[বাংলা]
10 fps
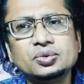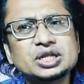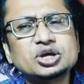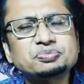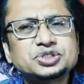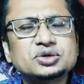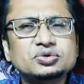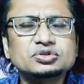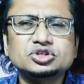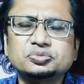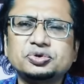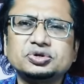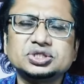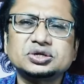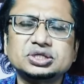উনি সবচেয়ে গুরুত্বপূর্ণ
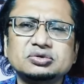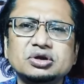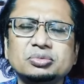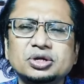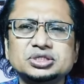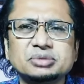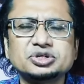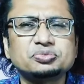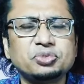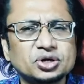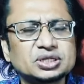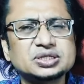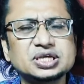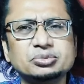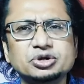যে কথাগুলো বলেছেন আমি একটু পরের
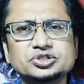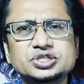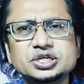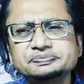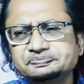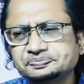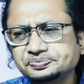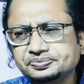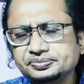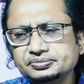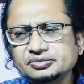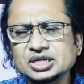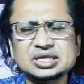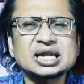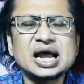দিকে বলছি
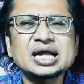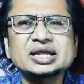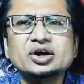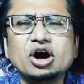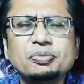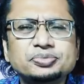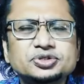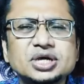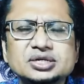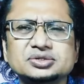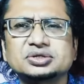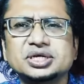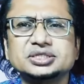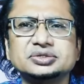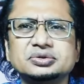তার আগে অপ্রধান
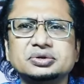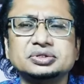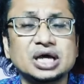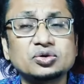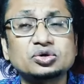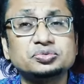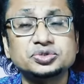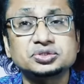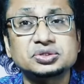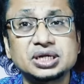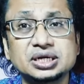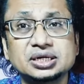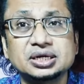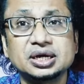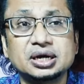কথা যেগুলো তাও খুব ছোট না
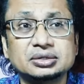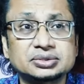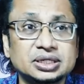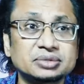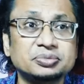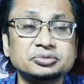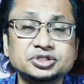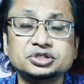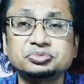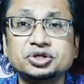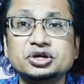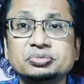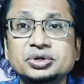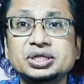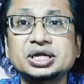আর তার ভবিষ্যৎ
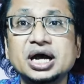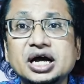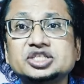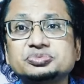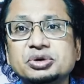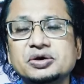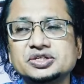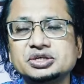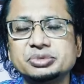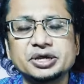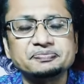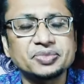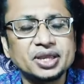পরিকল্পনা আজ পাওয়া যাবে